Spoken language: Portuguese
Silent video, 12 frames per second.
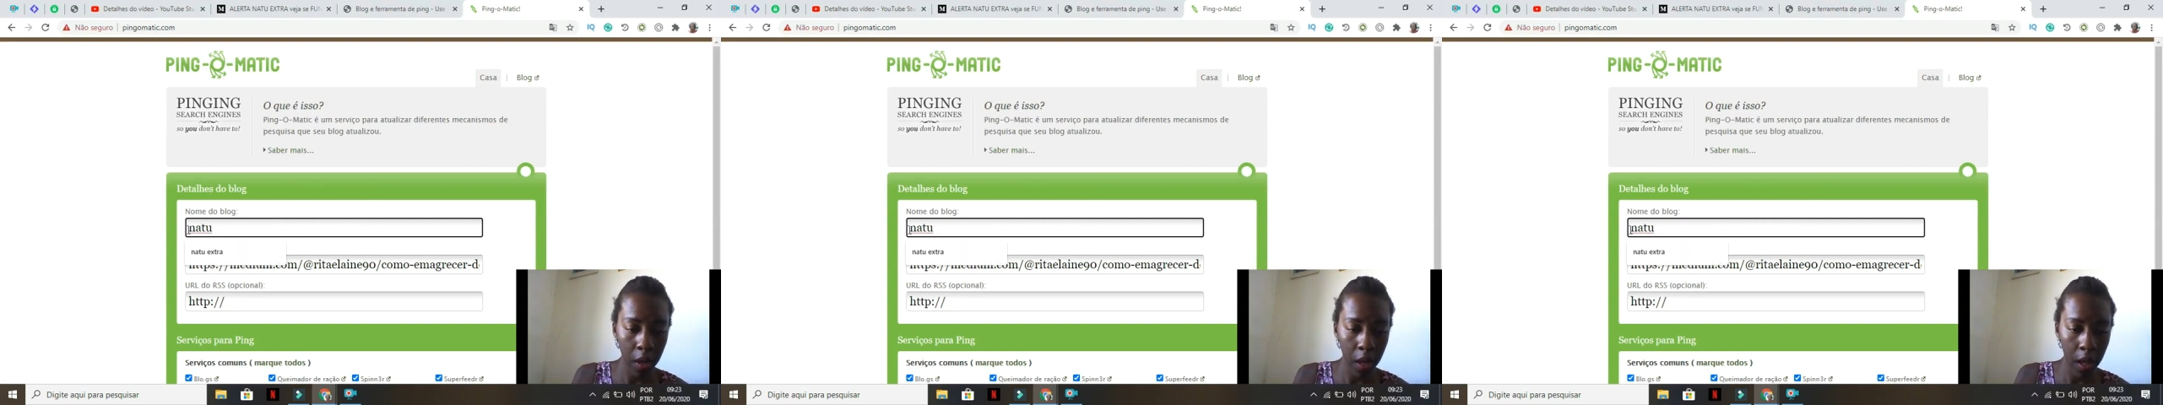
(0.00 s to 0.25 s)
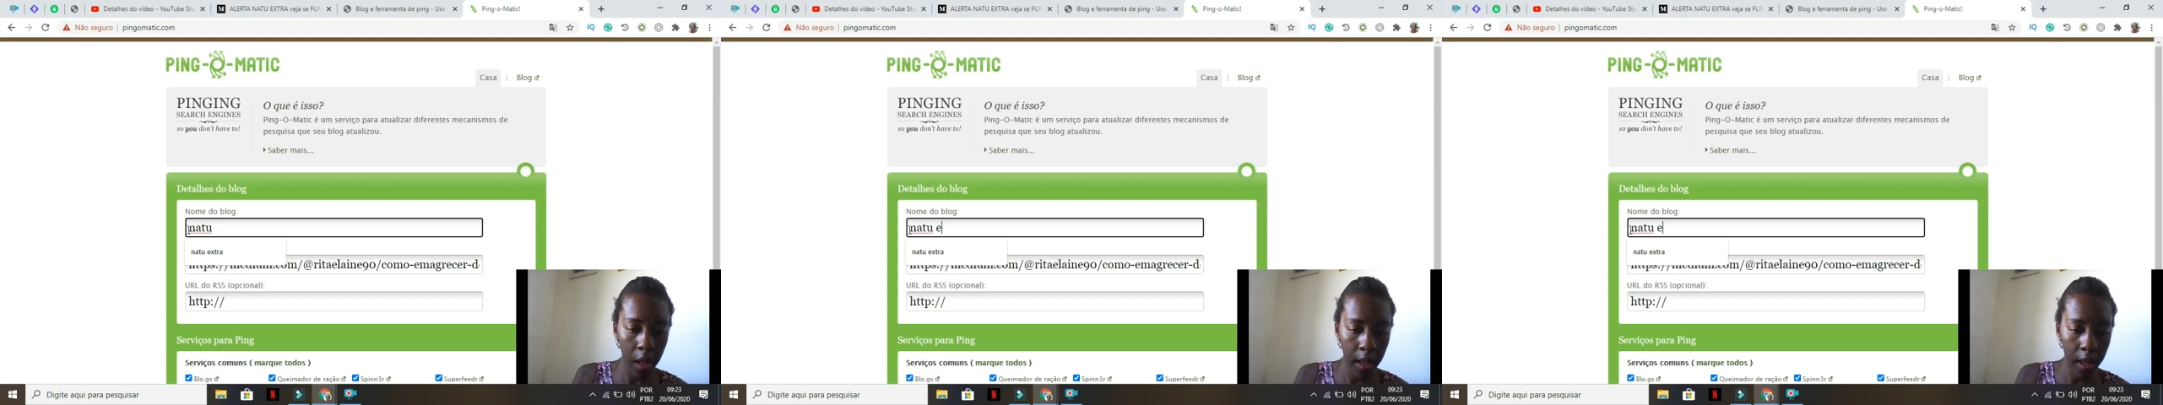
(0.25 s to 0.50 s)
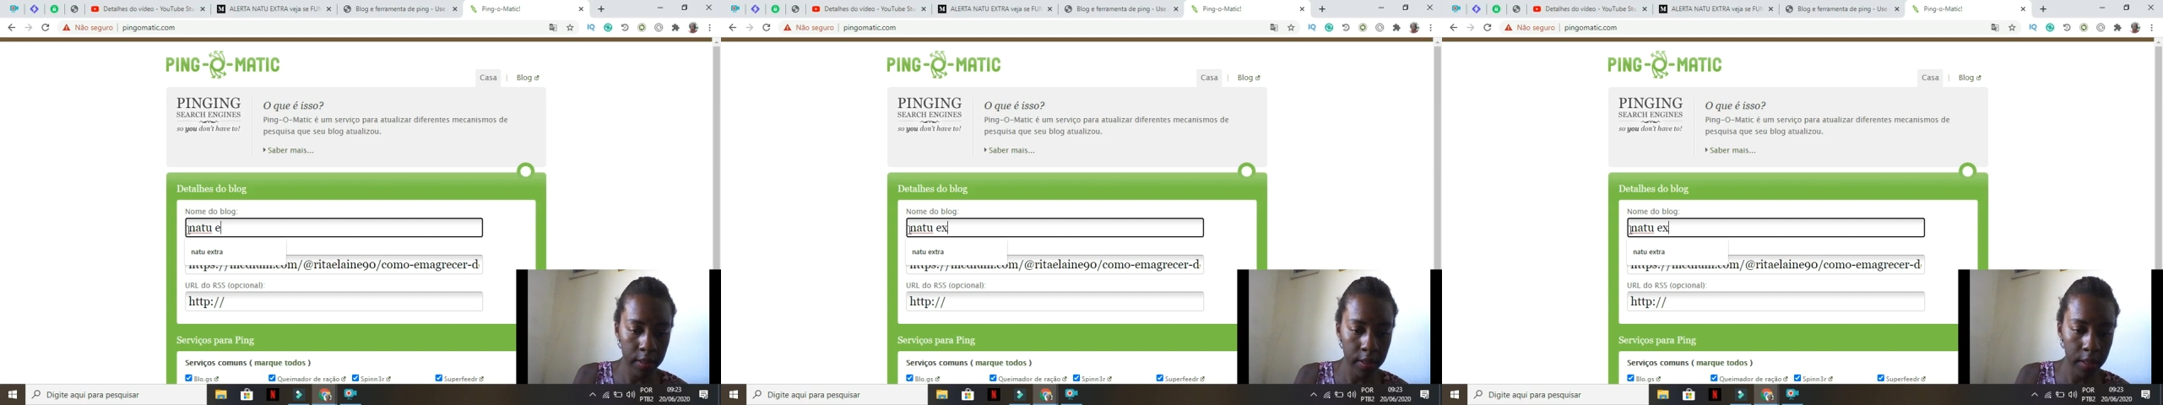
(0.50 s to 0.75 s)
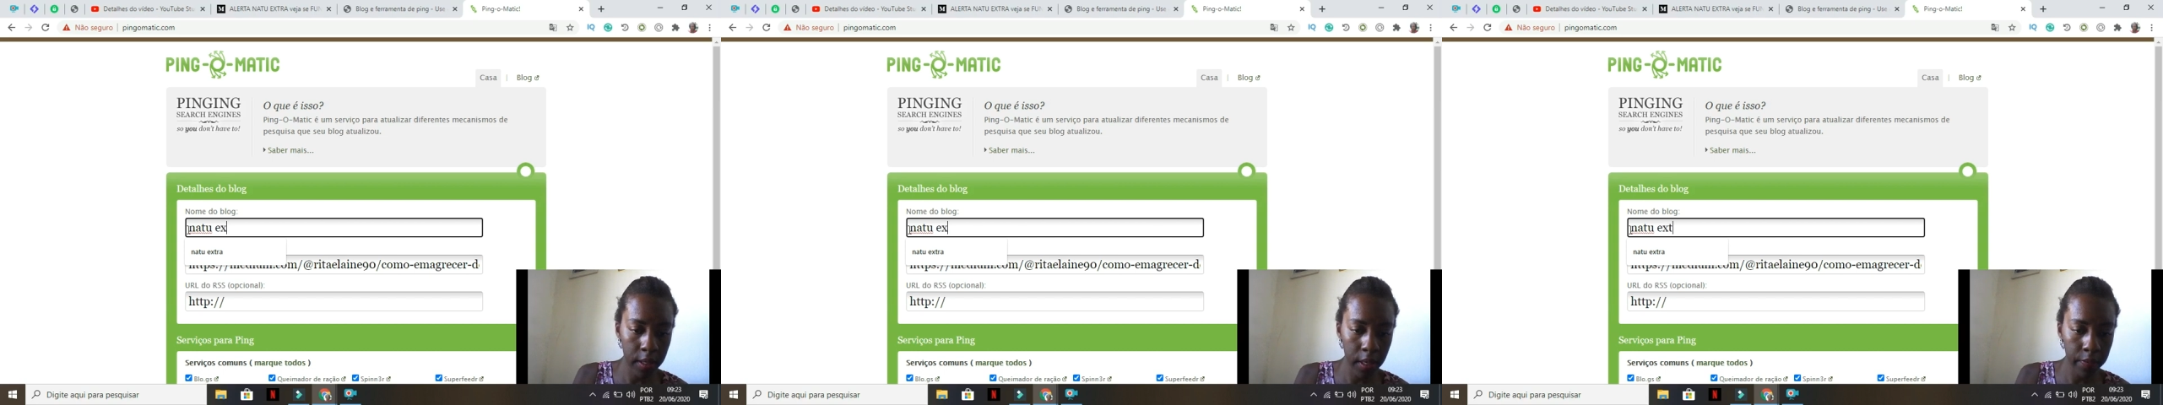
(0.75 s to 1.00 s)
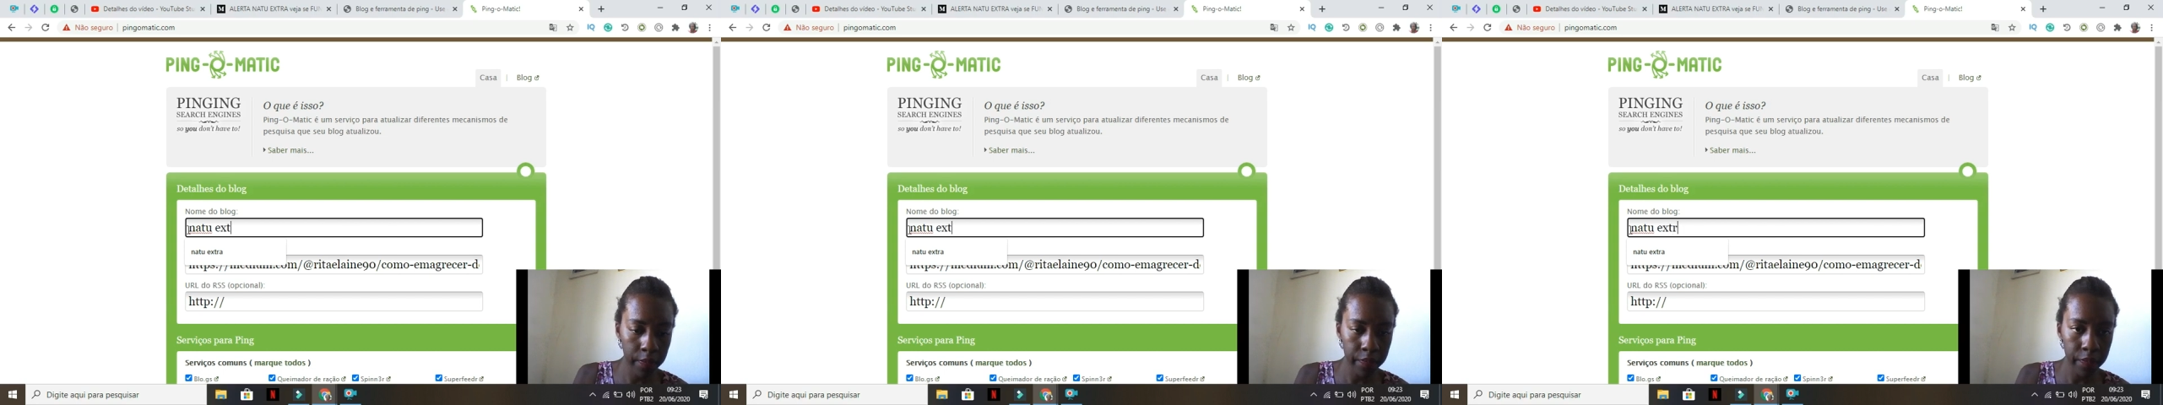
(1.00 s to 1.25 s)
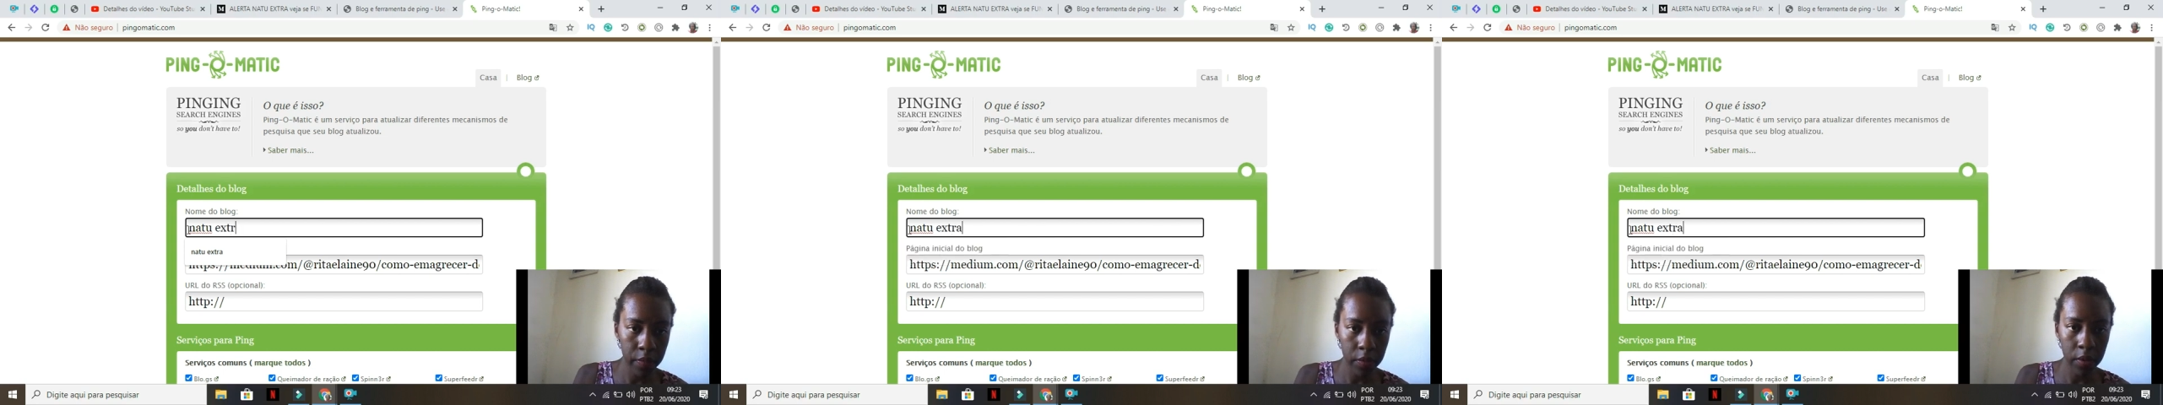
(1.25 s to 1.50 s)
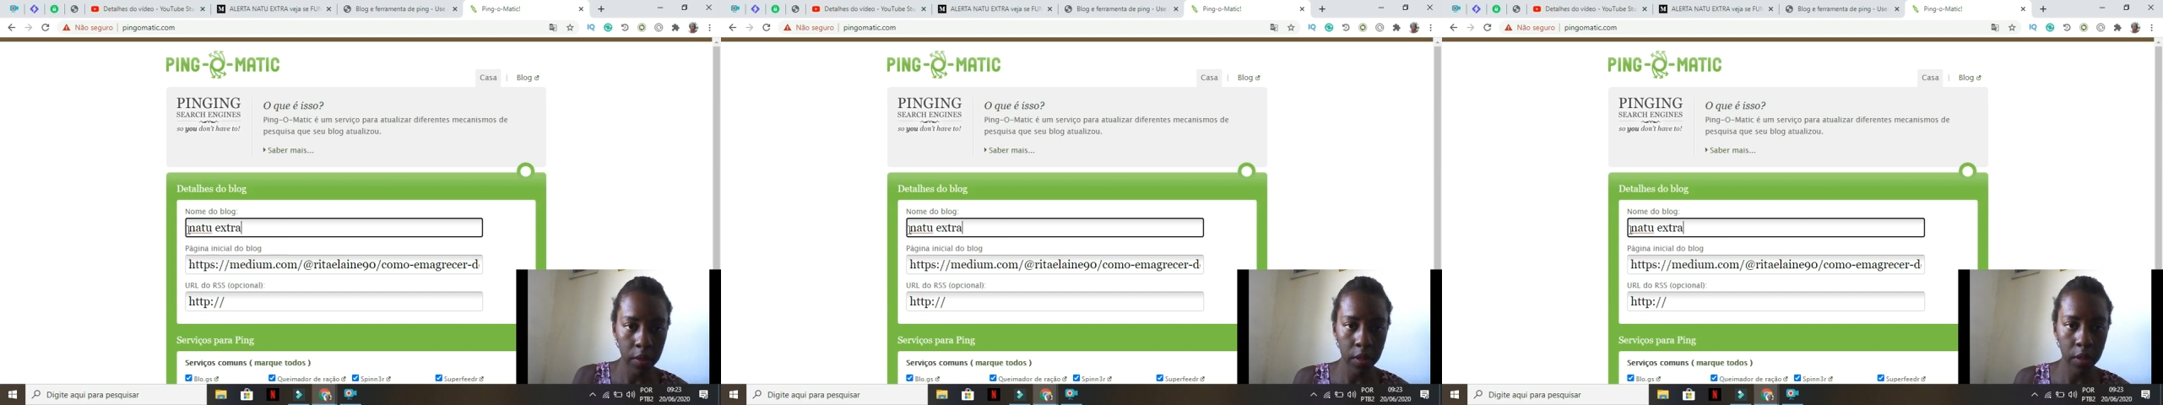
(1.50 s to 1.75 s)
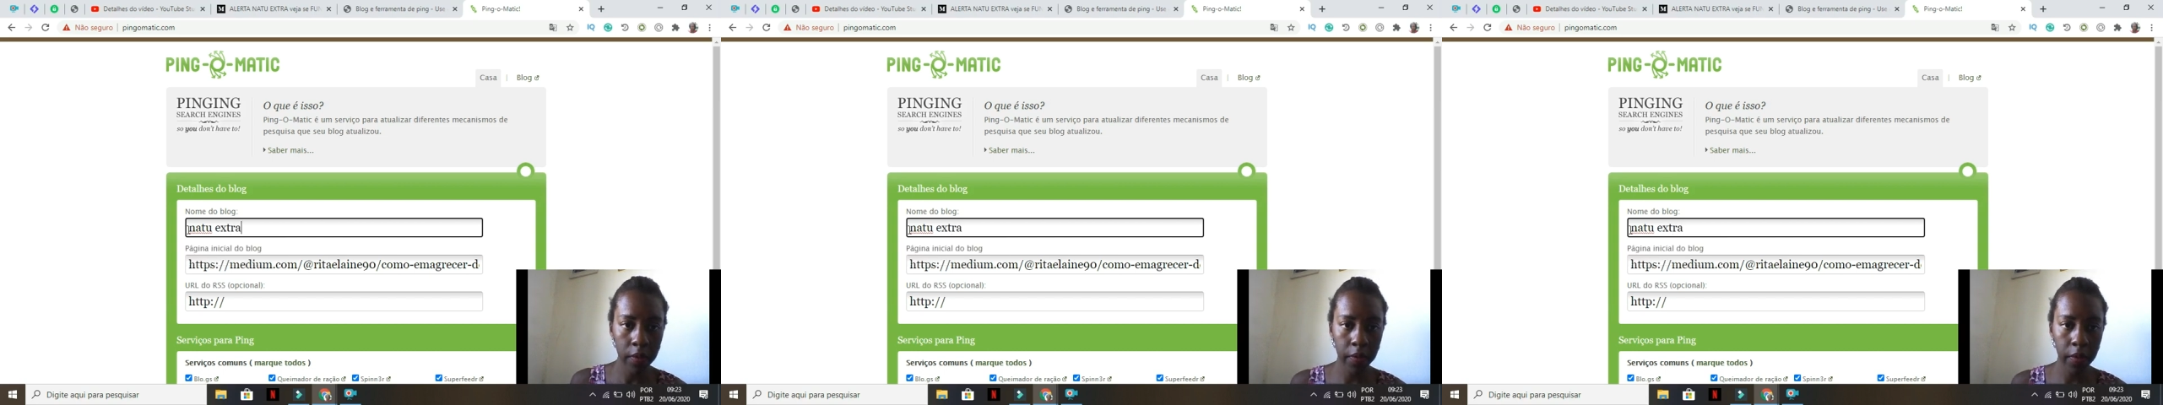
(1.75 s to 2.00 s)
extra,
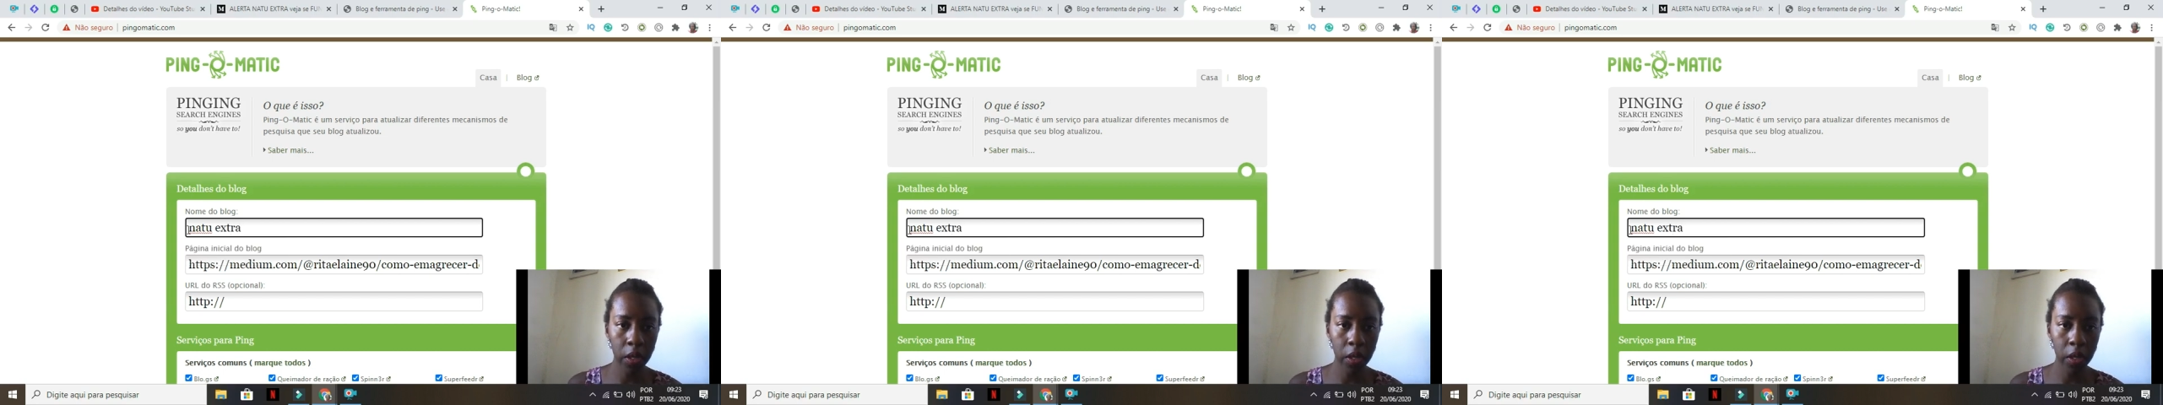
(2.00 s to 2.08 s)
tá vendo?